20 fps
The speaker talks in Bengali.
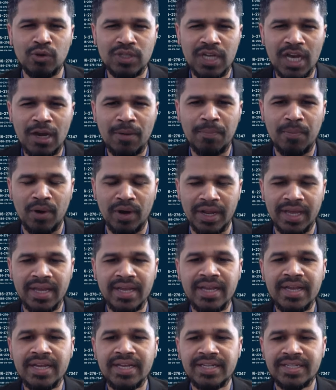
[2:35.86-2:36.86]
বুঝার পরে
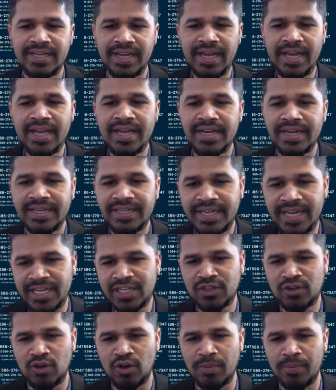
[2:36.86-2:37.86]
সে
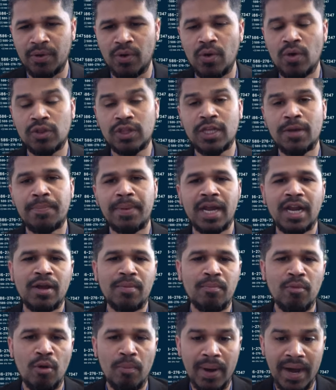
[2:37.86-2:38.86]
টেস্ট করবে হতে পারে
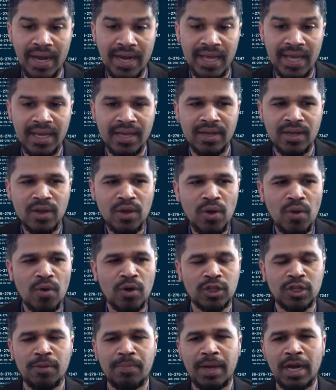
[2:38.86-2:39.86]
মোবাইলে
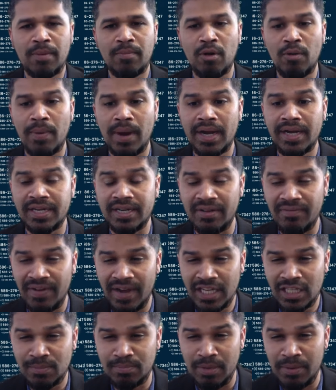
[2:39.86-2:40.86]
হতে পারে মোবাইল
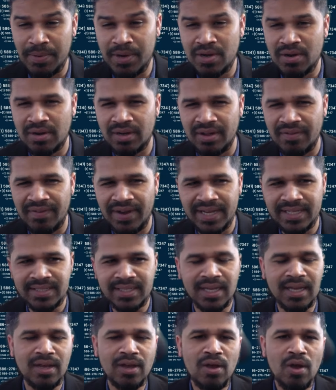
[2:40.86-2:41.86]
ডিভাইস বিভিন্ন
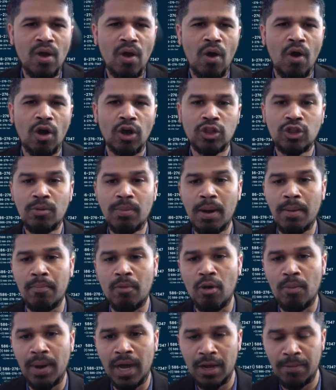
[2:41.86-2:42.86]
ডিভাইসে অথবা
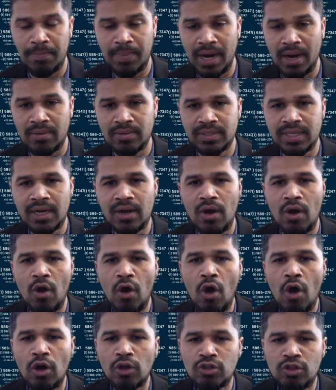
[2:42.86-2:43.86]
মোবাইল ব্রাউজার
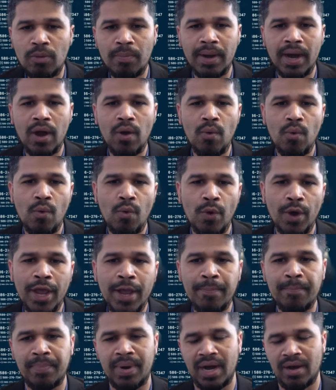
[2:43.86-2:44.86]
অথবা
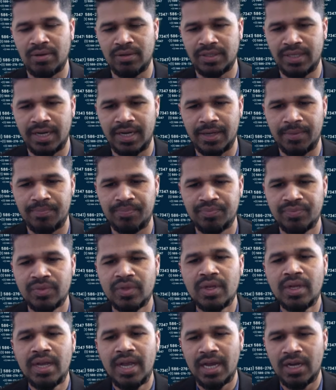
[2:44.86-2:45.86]
ওয়েব ব্রাউজারে
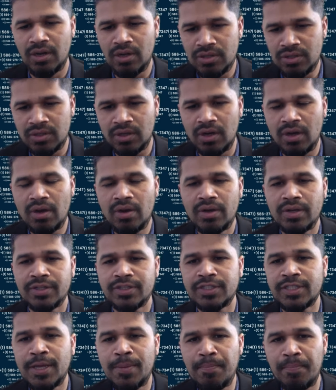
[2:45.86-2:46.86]
এটা হচ্ছিল
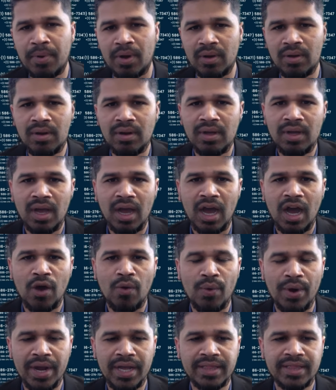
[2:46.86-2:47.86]
সিম্পল
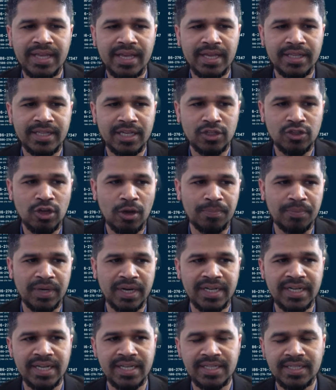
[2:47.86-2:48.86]
ওয়েতে যে
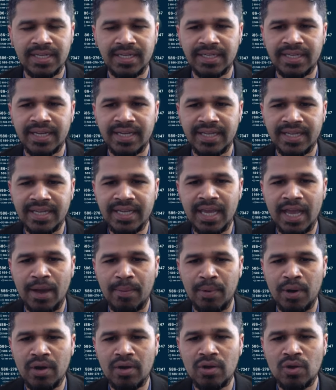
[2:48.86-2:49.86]
সফটওয়্যার টেস্টিংটা কি
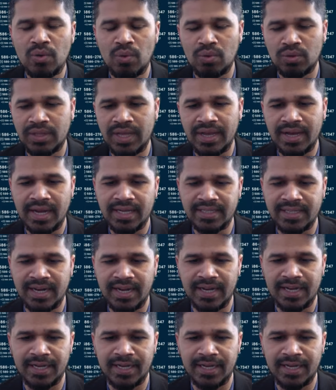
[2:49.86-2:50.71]
এবং কোথায় কাজে